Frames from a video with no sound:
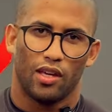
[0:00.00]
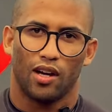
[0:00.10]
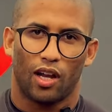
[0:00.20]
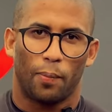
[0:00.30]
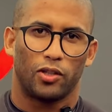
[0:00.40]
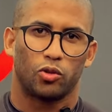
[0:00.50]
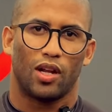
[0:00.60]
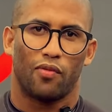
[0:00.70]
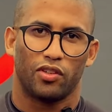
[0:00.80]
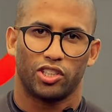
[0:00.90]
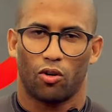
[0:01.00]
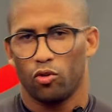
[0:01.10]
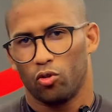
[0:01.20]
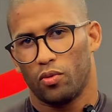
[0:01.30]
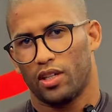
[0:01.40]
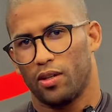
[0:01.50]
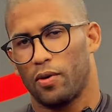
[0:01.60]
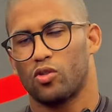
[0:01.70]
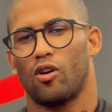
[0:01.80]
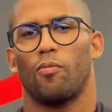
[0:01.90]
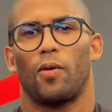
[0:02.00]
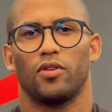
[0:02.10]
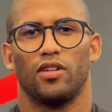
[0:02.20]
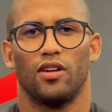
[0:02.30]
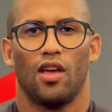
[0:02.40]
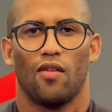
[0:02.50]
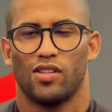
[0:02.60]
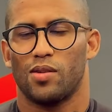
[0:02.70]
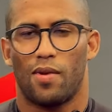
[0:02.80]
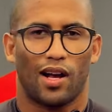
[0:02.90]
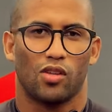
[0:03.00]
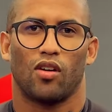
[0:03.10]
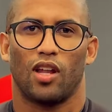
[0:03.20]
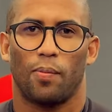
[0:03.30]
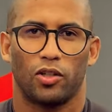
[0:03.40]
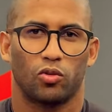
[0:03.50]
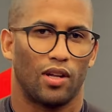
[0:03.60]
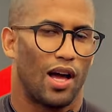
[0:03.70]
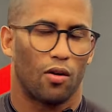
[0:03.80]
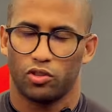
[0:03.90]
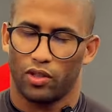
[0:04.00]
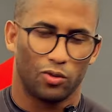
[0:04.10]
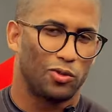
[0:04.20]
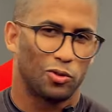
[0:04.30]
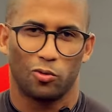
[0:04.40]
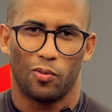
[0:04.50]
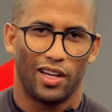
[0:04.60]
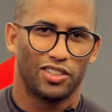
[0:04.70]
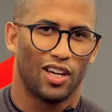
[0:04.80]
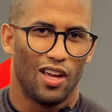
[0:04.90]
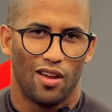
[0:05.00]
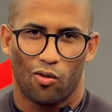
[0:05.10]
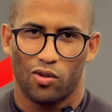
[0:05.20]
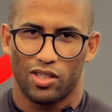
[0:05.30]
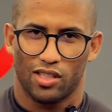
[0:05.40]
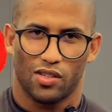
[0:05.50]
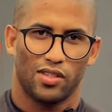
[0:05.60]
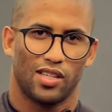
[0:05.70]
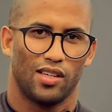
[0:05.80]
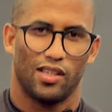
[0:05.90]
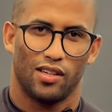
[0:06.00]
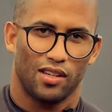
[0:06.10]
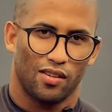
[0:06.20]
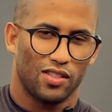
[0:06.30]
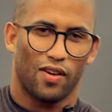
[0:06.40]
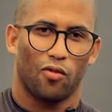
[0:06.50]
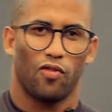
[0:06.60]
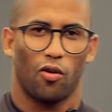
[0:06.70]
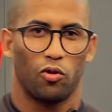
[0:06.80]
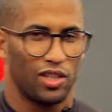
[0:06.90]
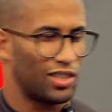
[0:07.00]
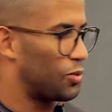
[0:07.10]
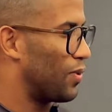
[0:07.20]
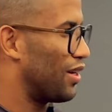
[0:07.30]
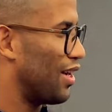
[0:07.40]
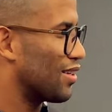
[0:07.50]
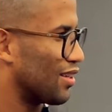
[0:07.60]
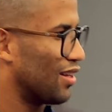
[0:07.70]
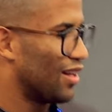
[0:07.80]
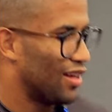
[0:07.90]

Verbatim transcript: E aula particular, vou deixar o meu número aqui, pessoal, para poder você marcar a sua aula particular, com os valores e tudo mais. Com certeza você, você vai, vai curtir essa experiência.